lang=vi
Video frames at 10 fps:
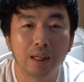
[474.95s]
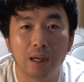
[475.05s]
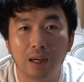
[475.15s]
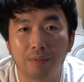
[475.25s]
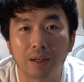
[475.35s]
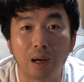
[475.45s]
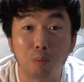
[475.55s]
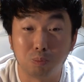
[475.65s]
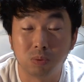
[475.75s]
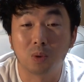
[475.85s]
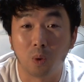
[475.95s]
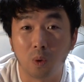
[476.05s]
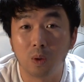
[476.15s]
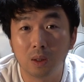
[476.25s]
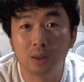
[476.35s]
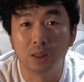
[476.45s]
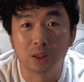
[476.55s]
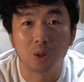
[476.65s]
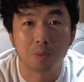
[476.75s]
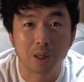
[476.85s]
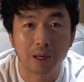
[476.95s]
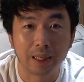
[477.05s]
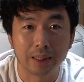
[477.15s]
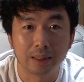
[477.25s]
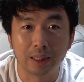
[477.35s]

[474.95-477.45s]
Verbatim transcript: uh, vận động của người sử dụng sau này